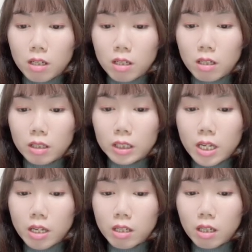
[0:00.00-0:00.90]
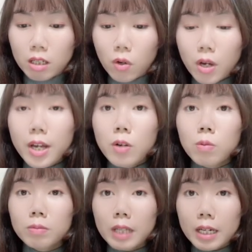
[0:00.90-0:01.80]
à, tiền thuế
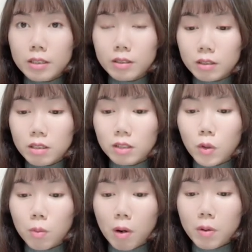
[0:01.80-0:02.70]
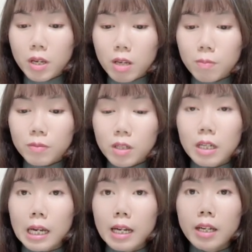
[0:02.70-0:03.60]
cũng tăng nữa tiền bảo hiểm
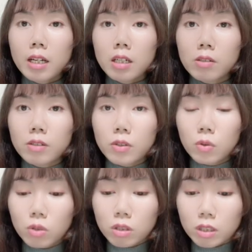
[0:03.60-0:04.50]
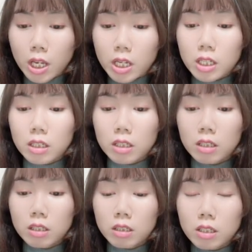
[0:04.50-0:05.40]
tất cả các loại tiền
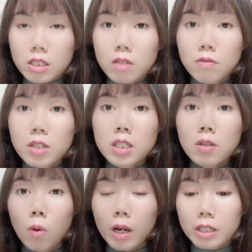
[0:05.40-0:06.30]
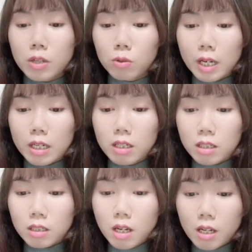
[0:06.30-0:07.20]
ừ, chi phí sinh hoạt đều tăng
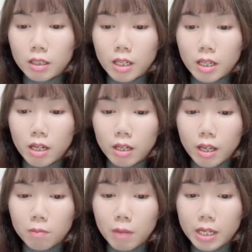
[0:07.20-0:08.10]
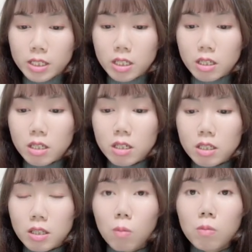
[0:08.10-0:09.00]
hết thì ờ, các bạn chỉ
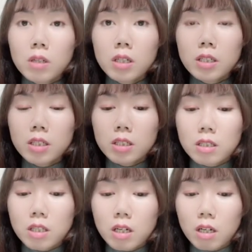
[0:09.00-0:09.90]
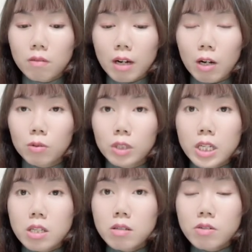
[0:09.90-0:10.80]
ờ, sống ờ, nhờ vào
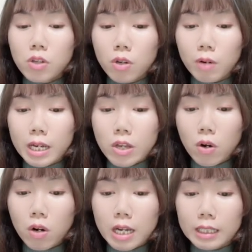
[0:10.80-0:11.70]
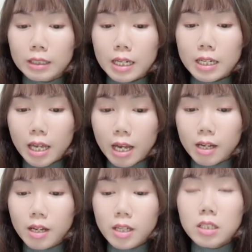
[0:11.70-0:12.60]
tiền dư nhiều là do là tăng
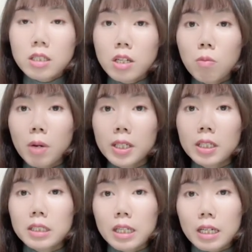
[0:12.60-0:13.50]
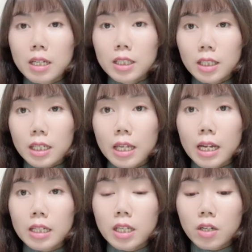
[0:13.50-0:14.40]
ca chứ nếu mà ít đó, tăng ít tăng
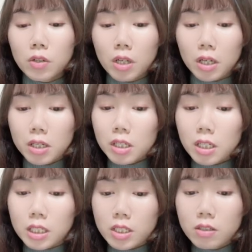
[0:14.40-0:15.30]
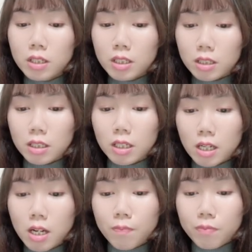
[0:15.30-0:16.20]
ca thì có thể rất là dư ít
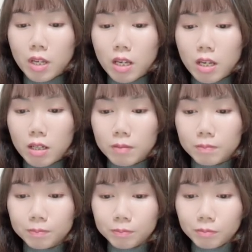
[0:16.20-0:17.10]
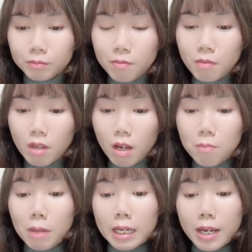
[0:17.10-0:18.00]
nha thì
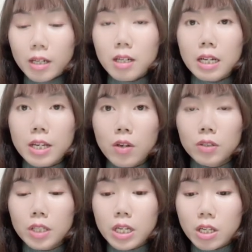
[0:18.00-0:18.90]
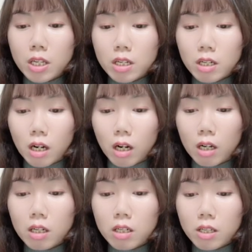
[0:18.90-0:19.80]
mặt khác đó là do tiền yên
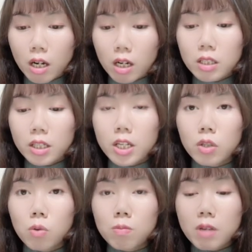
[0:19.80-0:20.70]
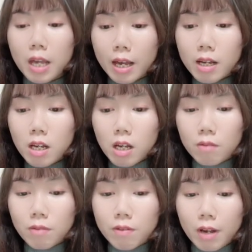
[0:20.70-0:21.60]
ở Nhật đó thì tụt giá
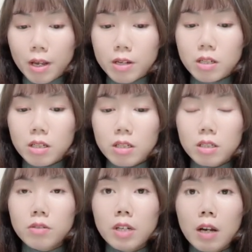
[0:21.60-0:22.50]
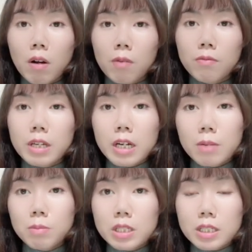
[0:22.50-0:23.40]
vì vậy nên người lao động Việt
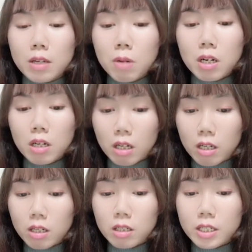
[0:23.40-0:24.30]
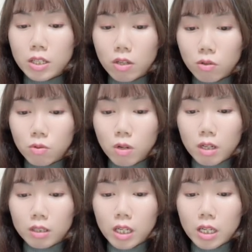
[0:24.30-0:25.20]
Nam mình sẽ bất lợi rất là nhiều
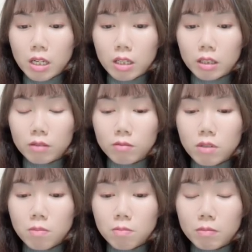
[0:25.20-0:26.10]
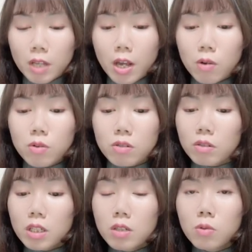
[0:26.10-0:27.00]
thì à, nhưng theo
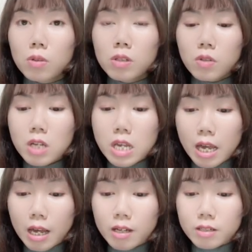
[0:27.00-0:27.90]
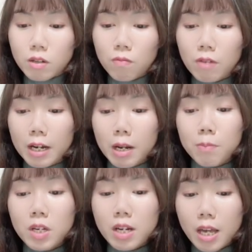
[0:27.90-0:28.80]
dự tính của chuyên gia trong vài
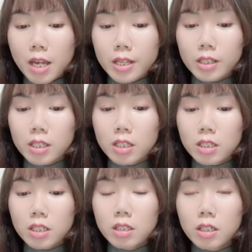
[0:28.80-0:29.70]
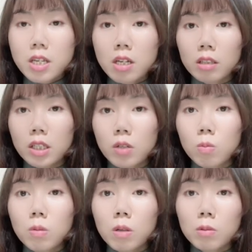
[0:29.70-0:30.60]
năm tới đây tình hình kinh tế Nhật thì
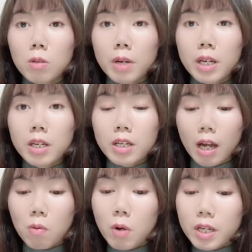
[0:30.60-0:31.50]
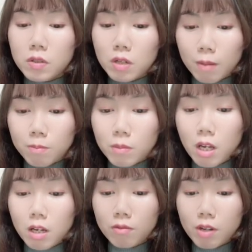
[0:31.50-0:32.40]
cũng không có mấy khả quan cho lắm
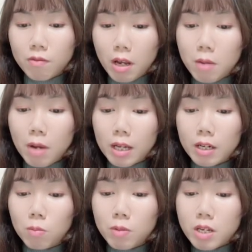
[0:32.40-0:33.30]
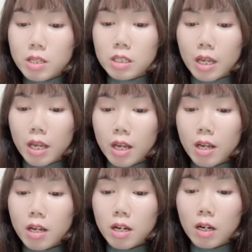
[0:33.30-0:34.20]
vì vậy mà đồng yên
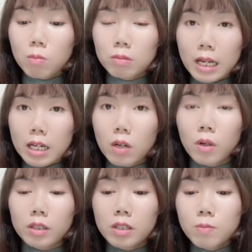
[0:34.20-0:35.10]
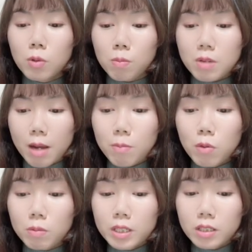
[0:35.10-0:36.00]
sẽ không tăng hoặc tiếp tục
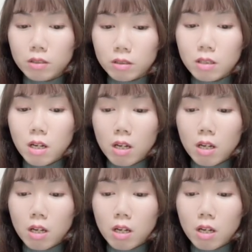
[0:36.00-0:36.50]
giảm một ít nữa